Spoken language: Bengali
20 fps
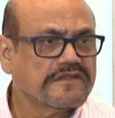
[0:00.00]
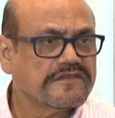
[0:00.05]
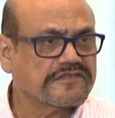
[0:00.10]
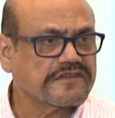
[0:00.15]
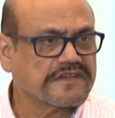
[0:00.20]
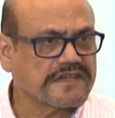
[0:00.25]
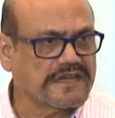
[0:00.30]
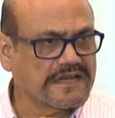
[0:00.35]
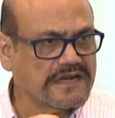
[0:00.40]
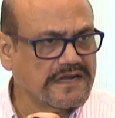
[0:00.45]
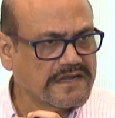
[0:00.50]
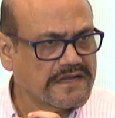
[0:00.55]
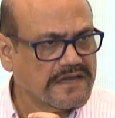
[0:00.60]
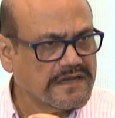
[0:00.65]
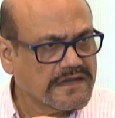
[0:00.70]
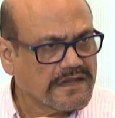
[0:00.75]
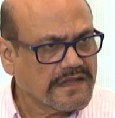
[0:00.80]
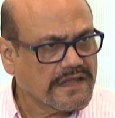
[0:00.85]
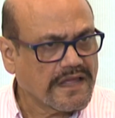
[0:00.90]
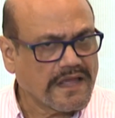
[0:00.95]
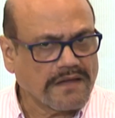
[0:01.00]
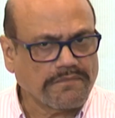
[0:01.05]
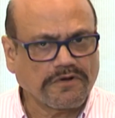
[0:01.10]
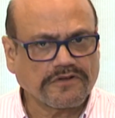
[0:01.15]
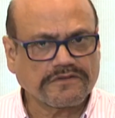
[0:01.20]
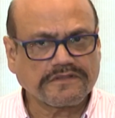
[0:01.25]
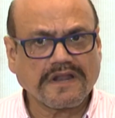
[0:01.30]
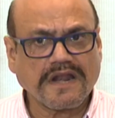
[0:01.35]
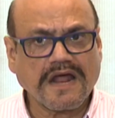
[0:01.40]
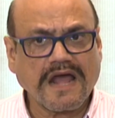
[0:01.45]
স্কিল্ড
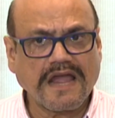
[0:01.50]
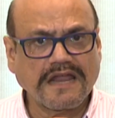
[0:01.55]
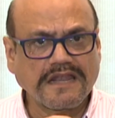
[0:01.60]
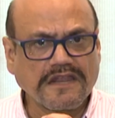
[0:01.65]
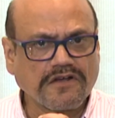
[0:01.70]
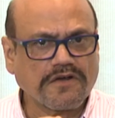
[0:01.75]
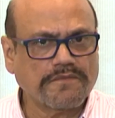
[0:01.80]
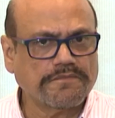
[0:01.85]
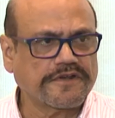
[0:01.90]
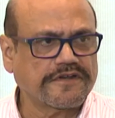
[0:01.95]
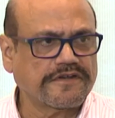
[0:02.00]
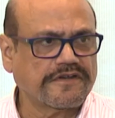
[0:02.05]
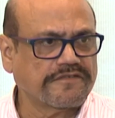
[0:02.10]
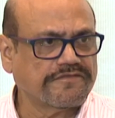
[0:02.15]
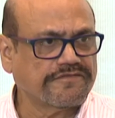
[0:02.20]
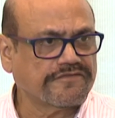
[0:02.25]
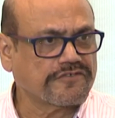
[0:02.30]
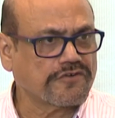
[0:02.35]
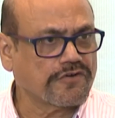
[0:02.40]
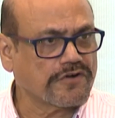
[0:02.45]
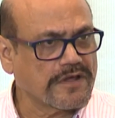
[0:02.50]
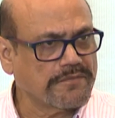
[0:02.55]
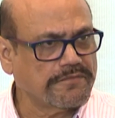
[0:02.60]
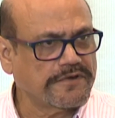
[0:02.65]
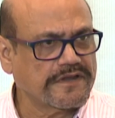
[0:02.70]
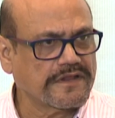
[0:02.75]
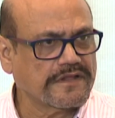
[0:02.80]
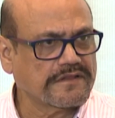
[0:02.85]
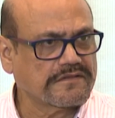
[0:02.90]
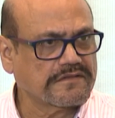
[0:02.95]
এবং তারা হাইলি কম্পিটিটিভ
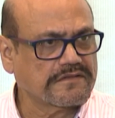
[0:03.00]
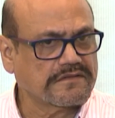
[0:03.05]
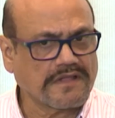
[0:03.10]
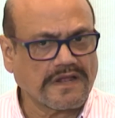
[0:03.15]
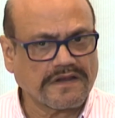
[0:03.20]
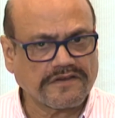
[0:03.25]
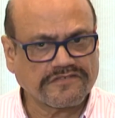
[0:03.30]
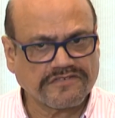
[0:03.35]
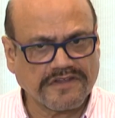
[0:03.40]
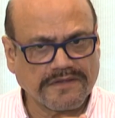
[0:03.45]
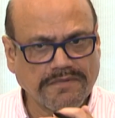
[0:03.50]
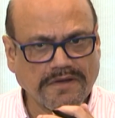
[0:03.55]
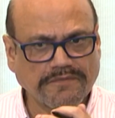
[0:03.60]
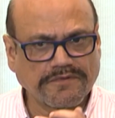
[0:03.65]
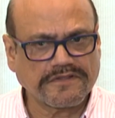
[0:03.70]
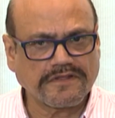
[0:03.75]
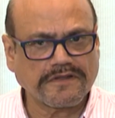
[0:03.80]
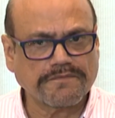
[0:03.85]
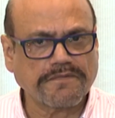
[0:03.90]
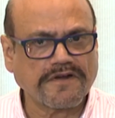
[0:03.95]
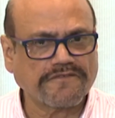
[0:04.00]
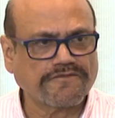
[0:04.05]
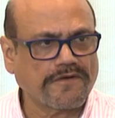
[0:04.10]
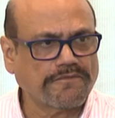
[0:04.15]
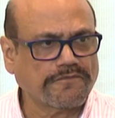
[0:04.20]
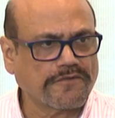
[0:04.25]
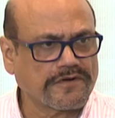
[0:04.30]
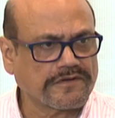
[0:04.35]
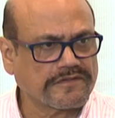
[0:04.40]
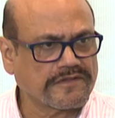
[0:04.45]
টুর্নামেন্টে তারা সেইভাবে যারা
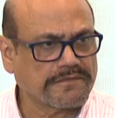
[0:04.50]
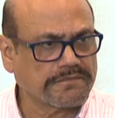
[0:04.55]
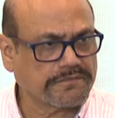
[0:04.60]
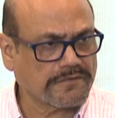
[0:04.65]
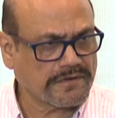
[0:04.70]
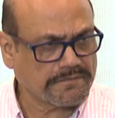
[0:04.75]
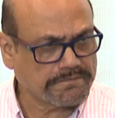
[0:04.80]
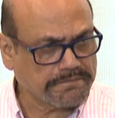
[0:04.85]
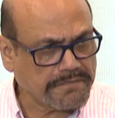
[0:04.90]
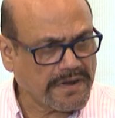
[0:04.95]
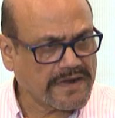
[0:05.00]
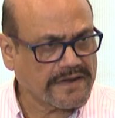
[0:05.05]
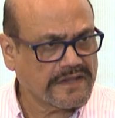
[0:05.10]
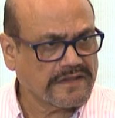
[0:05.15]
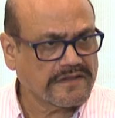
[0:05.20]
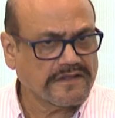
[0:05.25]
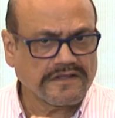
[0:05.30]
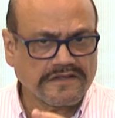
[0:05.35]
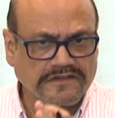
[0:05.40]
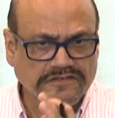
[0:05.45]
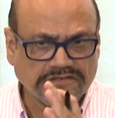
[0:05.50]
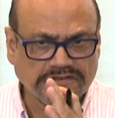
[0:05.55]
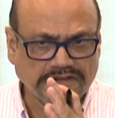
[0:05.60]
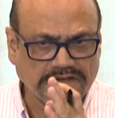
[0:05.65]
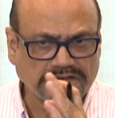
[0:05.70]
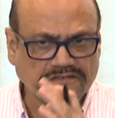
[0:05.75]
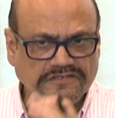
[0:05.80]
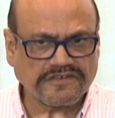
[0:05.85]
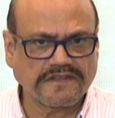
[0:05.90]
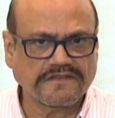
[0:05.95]
পারফর্ম করতে পারে সে
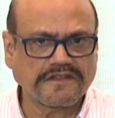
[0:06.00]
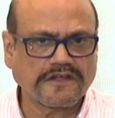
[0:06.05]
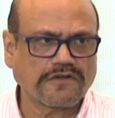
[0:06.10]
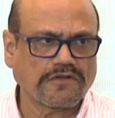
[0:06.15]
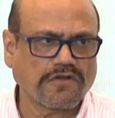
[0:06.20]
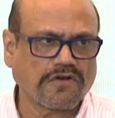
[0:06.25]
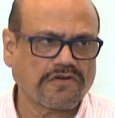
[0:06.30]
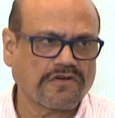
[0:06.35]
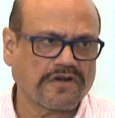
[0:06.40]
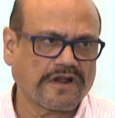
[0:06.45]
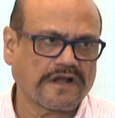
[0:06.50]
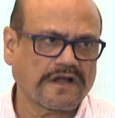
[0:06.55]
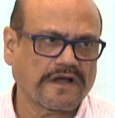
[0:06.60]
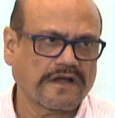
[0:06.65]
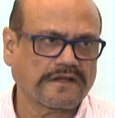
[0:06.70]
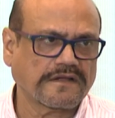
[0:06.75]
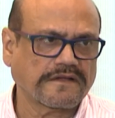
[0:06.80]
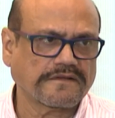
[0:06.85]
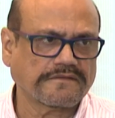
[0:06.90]
সেই দিকে লক্ষ্য রাখা